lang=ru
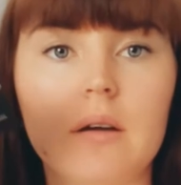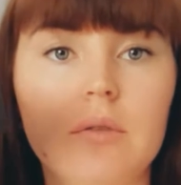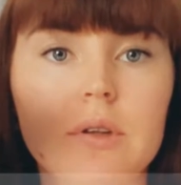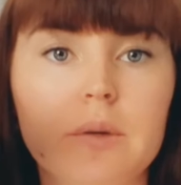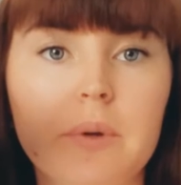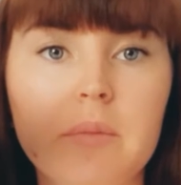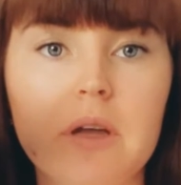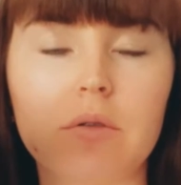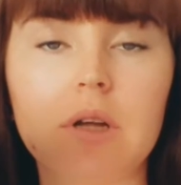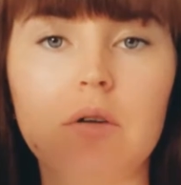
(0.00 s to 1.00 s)
Вот, к
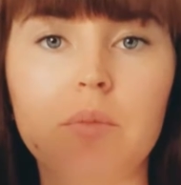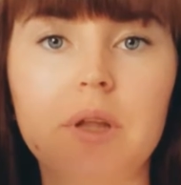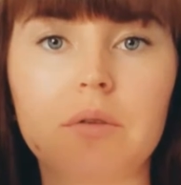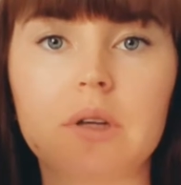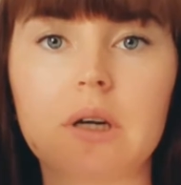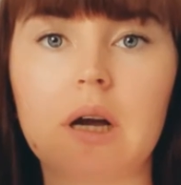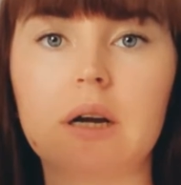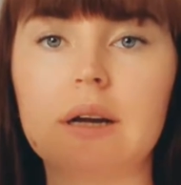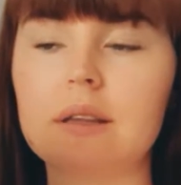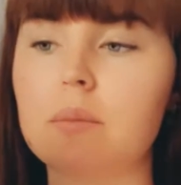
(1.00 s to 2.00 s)
примеру, да, у меня вот такая
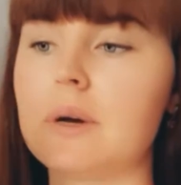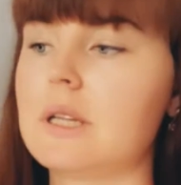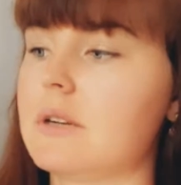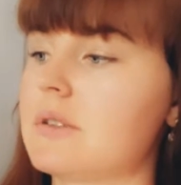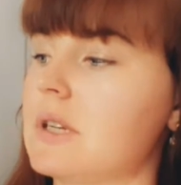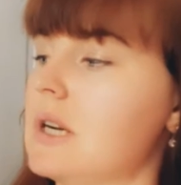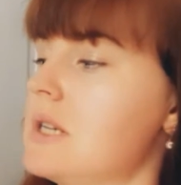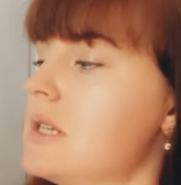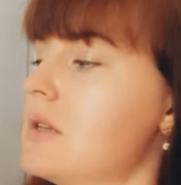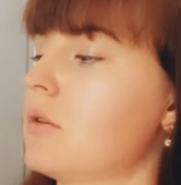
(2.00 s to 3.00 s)
карта
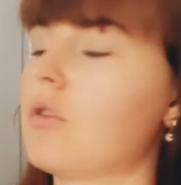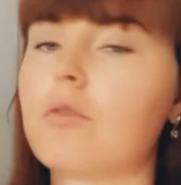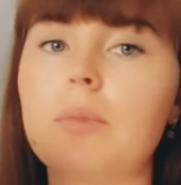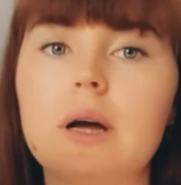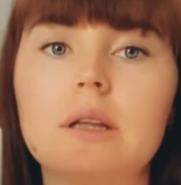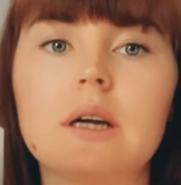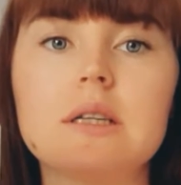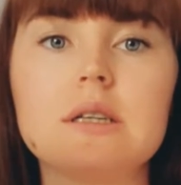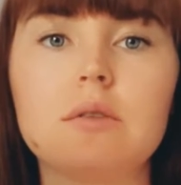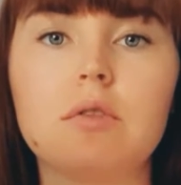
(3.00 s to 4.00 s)
банковская, Тиньков банка,
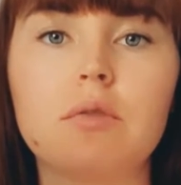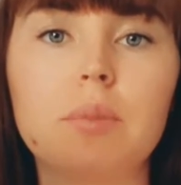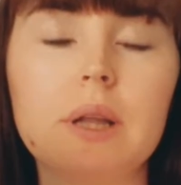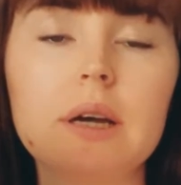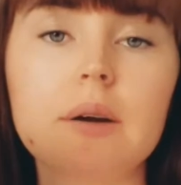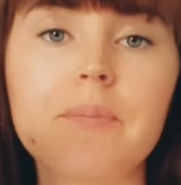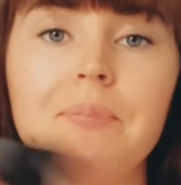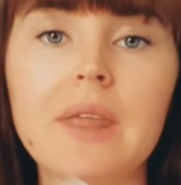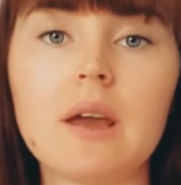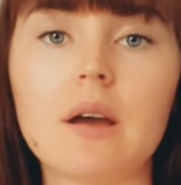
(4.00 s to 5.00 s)
Тиньков Блэк,
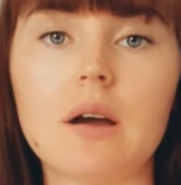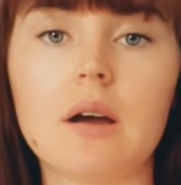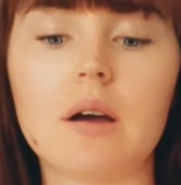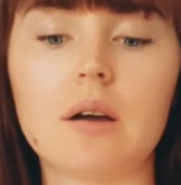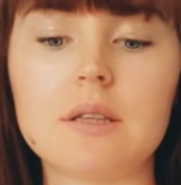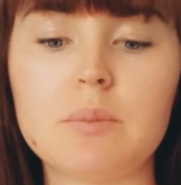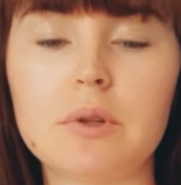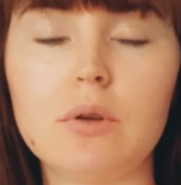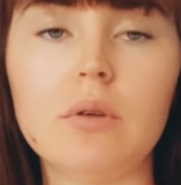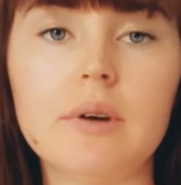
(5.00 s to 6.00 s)
а,
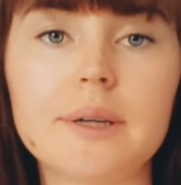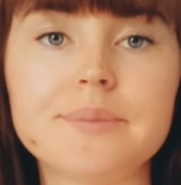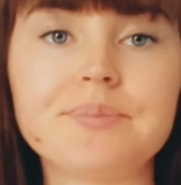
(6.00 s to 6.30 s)
дебетовая.